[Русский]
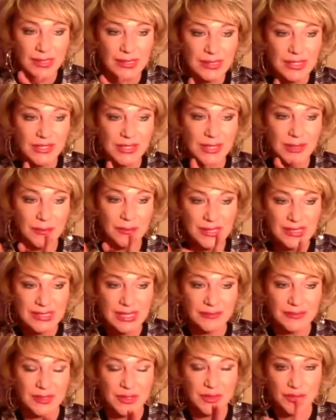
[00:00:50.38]
практически.
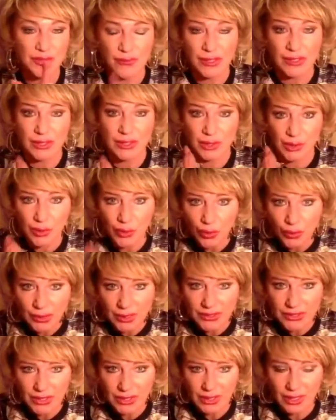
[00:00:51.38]
Представьте, что ваша
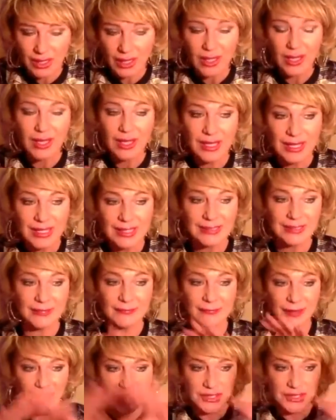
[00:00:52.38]
елочка – это
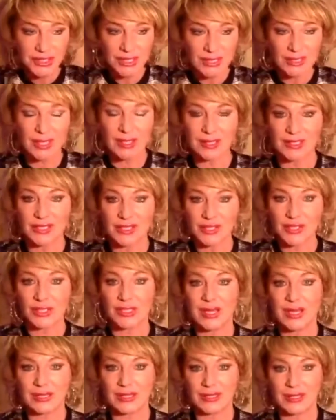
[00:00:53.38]
ваша карта
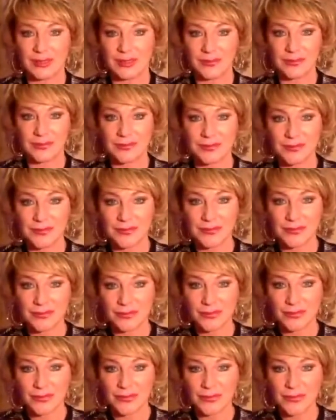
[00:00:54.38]
желаний.
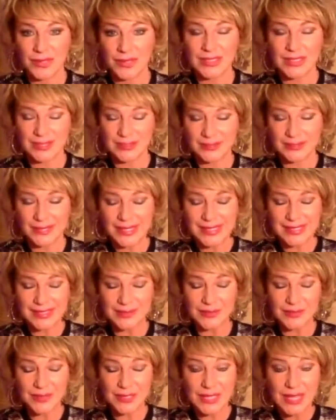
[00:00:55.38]

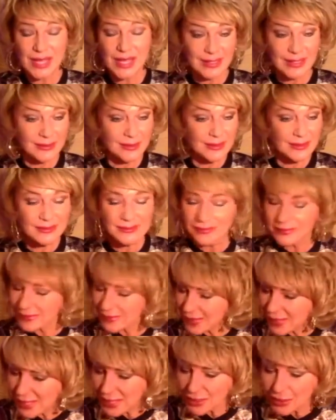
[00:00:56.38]
Представляете? То есть э,
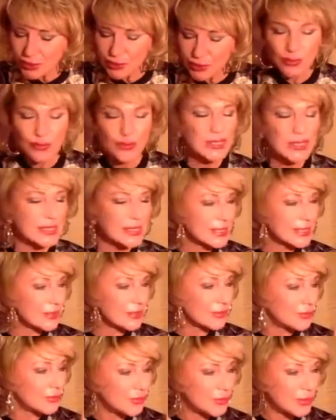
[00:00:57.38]

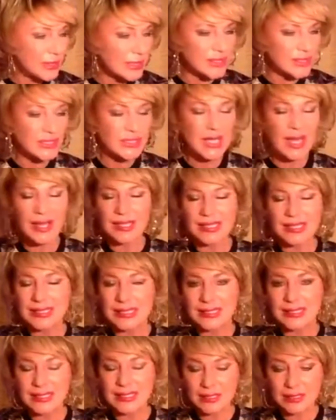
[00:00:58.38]
рисуйте,
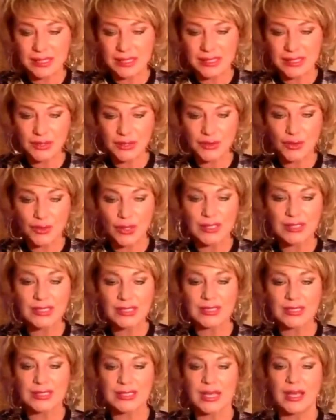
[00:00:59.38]
украшайте, делайте, что
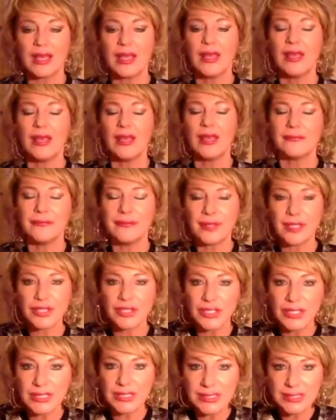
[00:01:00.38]
хотите.
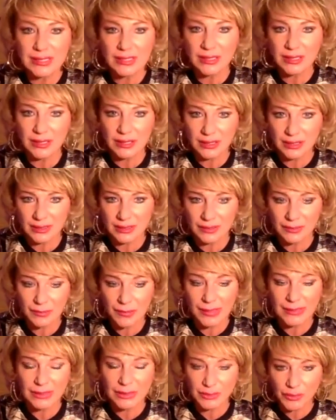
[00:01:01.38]
Вешайте
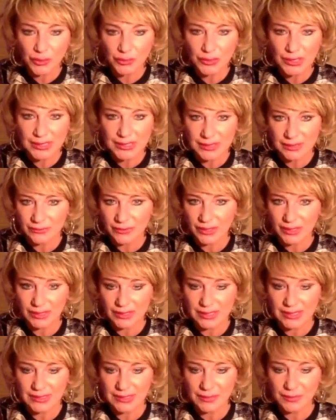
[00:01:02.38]
а, банкноты, если вы
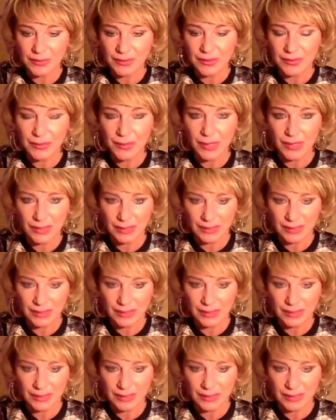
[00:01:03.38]
хотите быть